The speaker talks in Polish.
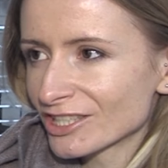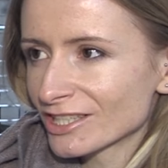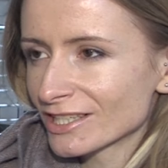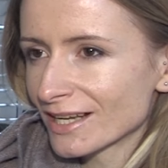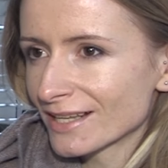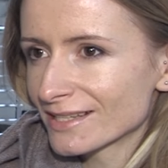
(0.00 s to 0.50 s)

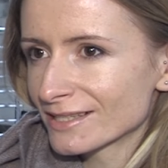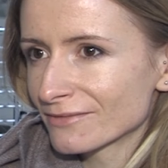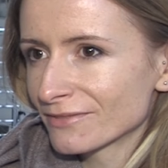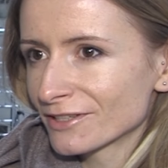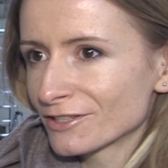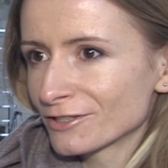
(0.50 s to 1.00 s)
6 lat
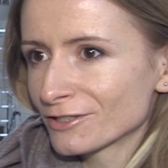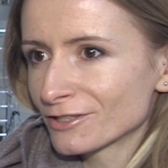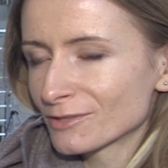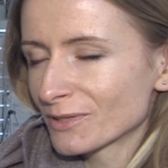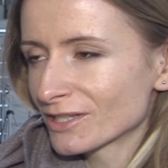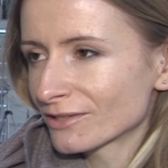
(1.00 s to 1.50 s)

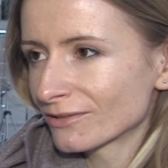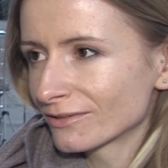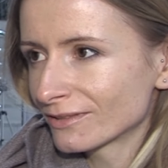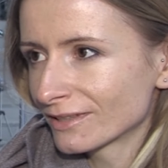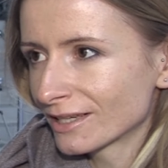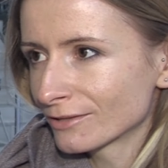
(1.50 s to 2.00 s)
zwiedzić 5
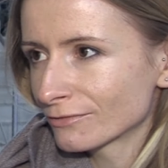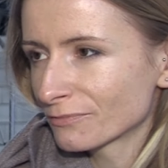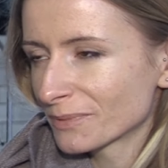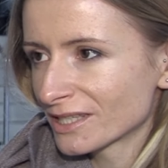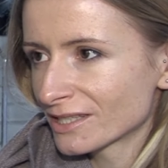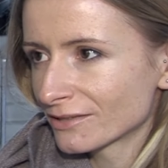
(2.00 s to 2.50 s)

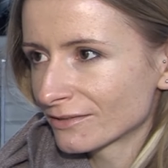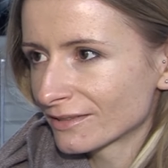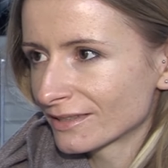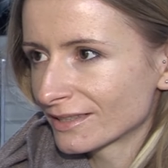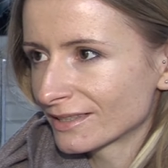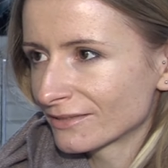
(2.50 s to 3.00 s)
kontynentów,
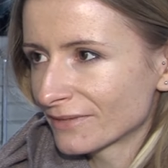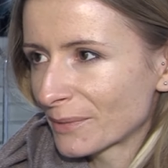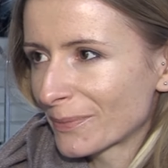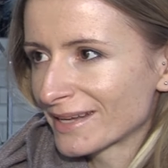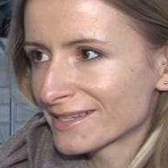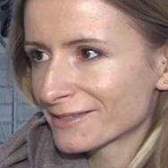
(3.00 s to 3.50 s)
52
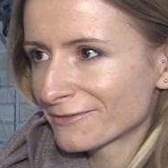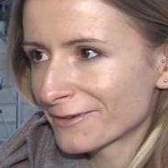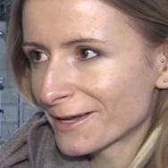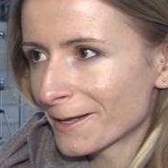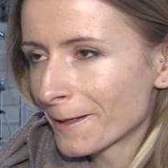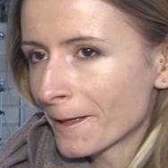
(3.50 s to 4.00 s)

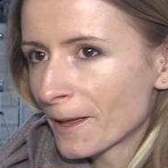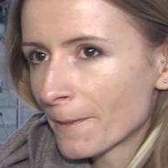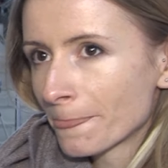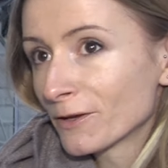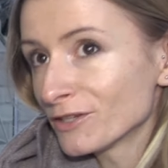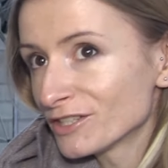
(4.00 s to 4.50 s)
państwa.
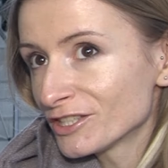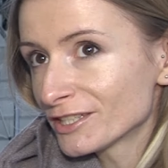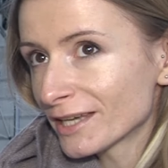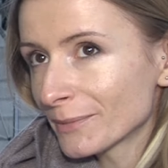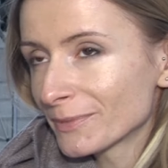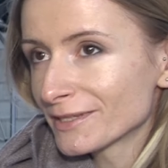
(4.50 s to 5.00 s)
No i
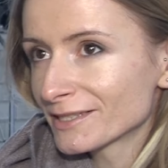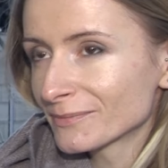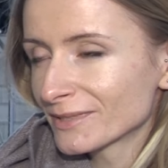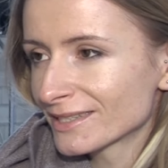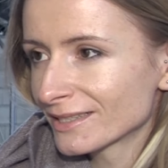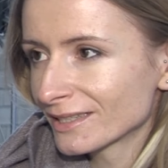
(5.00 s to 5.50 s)
dzisiaj
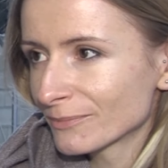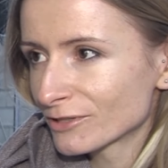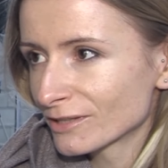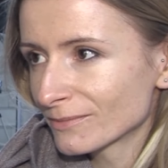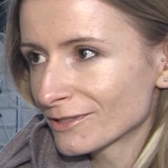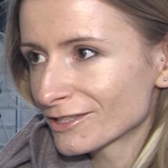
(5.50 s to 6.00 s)
będziemy chcieli
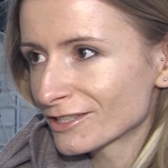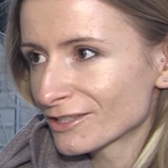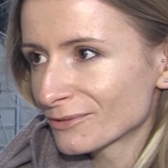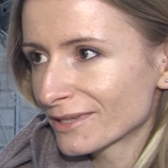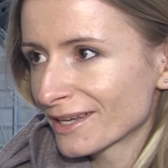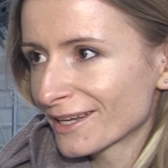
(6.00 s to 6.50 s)

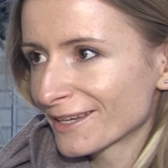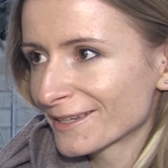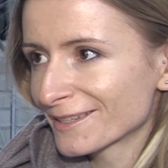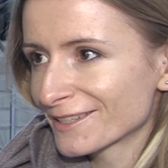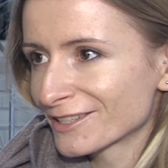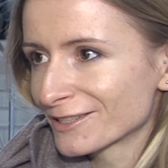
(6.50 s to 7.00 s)
przybliżyć tutaj
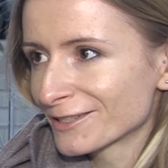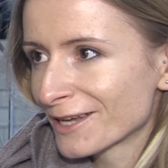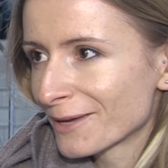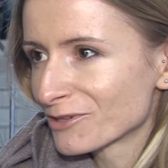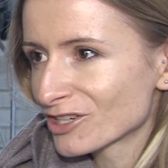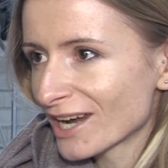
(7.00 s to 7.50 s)
e,
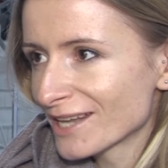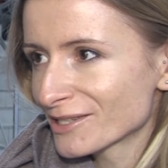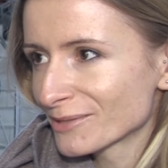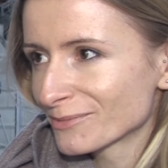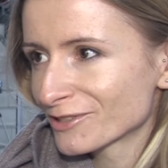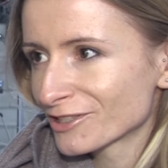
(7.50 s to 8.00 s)

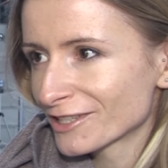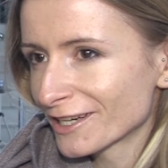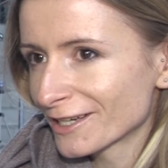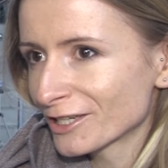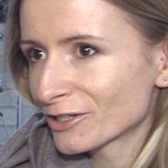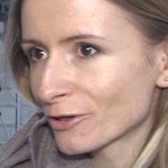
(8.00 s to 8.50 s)
mieszkańcom
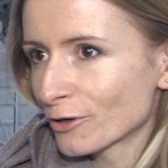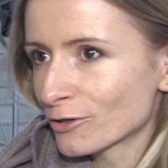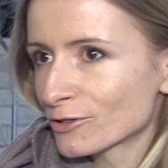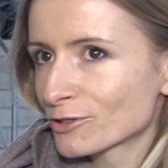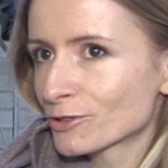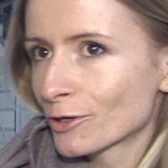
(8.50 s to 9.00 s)
Trzcianki
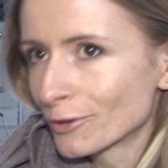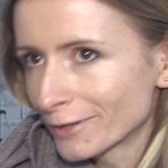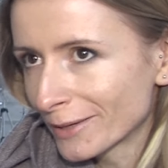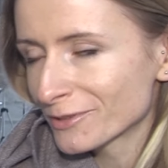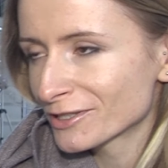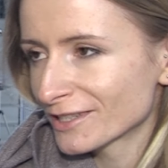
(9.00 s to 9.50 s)
to, co
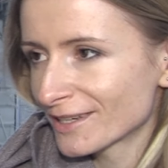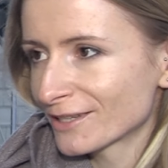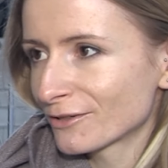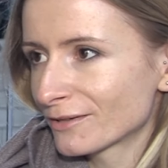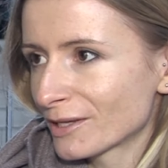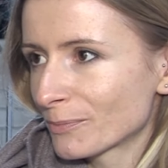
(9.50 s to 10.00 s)
nam się
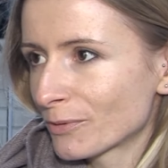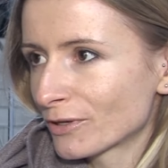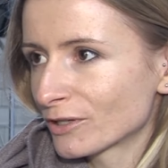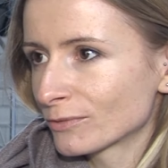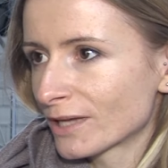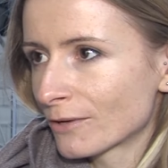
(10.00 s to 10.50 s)
do tej
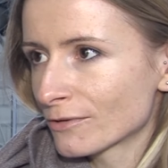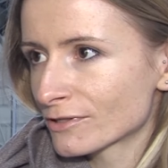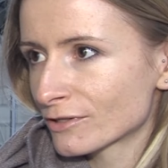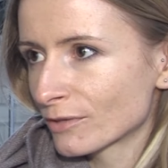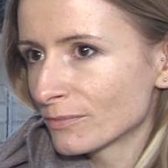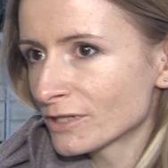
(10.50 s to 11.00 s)
pory udało
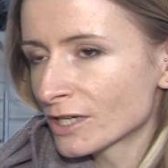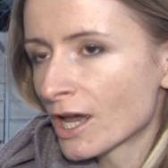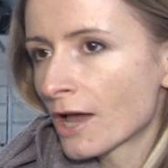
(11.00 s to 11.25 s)
zrobić